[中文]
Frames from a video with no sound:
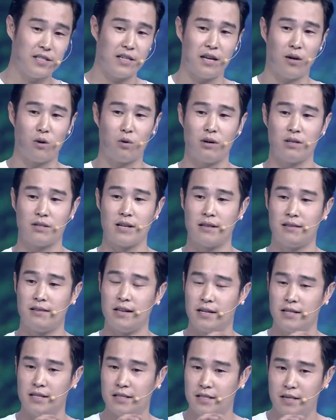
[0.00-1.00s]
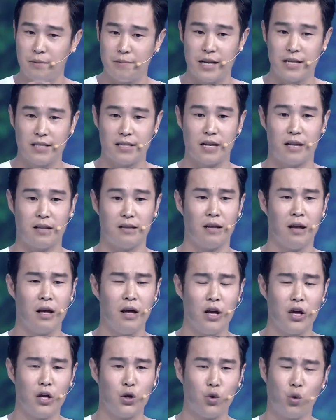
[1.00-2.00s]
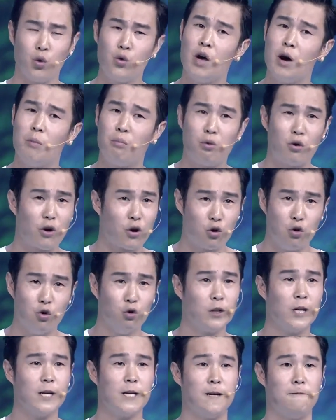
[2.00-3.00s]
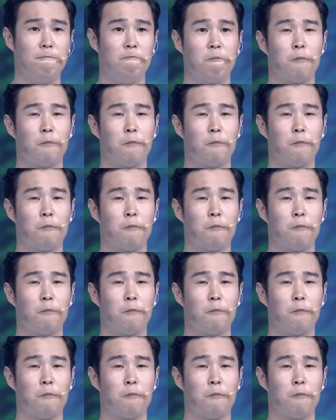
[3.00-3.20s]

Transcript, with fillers: 前或者在电视机面前永远不会哭的人。